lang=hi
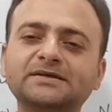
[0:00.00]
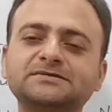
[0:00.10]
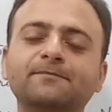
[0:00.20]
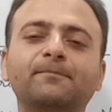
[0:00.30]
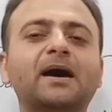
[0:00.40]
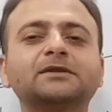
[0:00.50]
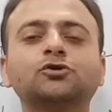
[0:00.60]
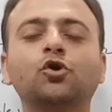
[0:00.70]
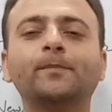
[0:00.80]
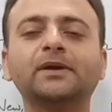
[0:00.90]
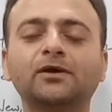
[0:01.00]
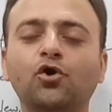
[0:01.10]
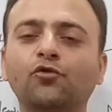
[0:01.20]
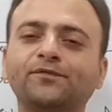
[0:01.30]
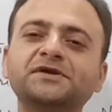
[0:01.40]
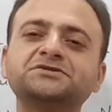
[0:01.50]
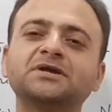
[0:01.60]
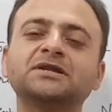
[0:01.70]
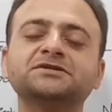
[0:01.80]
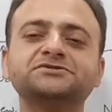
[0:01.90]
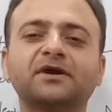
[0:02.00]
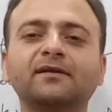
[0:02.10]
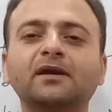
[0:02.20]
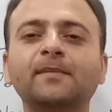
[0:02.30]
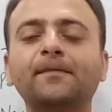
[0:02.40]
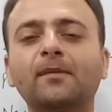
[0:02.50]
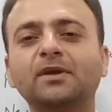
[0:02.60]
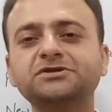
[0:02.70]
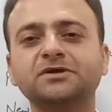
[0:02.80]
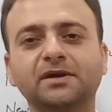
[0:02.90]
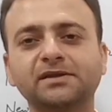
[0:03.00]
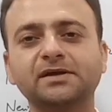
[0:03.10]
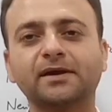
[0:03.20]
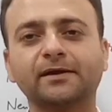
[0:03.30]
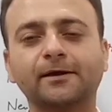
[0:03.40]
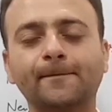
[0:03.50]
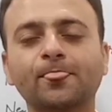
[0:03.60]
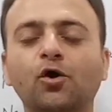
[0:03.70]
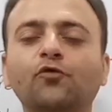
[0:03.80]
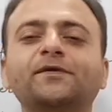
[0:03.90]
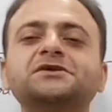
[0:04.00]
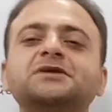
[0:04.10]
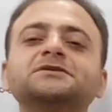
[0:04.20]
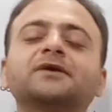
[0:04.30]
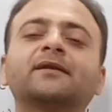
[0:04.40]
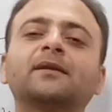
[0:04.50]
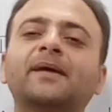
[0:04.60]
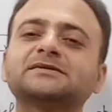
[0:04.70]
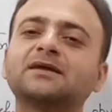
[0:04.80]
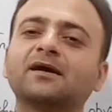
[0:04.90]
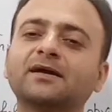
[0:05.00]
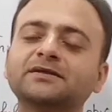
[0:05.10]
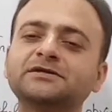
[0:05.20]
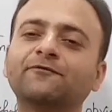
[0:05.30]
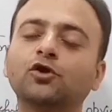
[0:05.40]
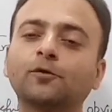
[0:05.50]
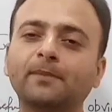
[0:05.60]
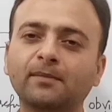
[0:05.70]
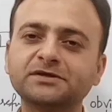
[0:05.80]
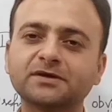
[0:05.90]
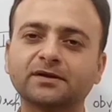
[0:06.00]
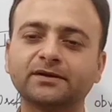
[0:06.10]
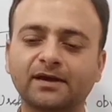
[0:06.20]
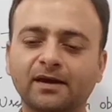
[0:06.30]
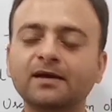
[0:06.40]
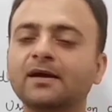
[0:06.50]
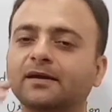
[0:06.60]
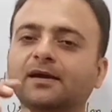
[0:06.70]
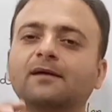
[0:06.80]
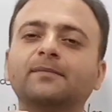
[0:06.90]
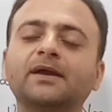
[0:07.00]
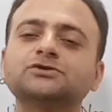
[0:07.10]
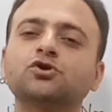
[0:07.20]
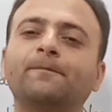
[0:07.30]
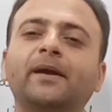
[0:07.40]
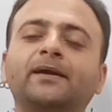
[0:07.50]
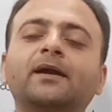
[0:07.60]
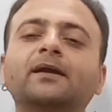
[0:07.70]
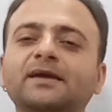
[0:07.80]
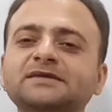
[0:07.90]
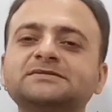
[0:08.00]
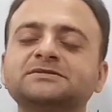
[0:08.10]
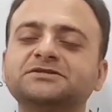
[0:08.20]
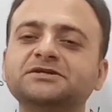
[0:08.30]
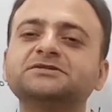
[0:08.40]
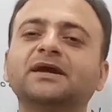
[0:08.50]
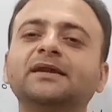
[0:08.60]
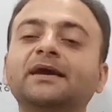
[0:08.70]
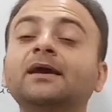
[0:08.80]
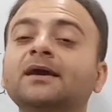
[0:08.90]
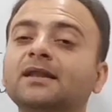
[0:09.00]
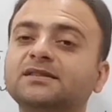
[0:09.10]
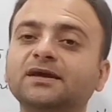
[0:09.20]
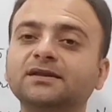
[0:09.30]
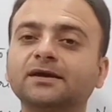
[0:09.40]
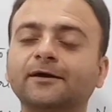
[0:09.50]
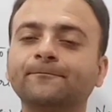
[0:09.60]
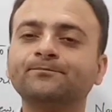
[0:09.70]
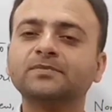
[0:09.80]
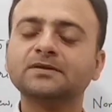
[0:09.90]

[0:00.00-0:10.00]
इस बात को भी ऑफिशियल जर्नल में पब्लिश कर दिया जाएगा ऑफिशियल जर्नल में ऐसा लगा दीजिए वो लोग पब्लिश कर देते हैं कि हमने इसको पेटेंट इस चीज के लिए दे दिया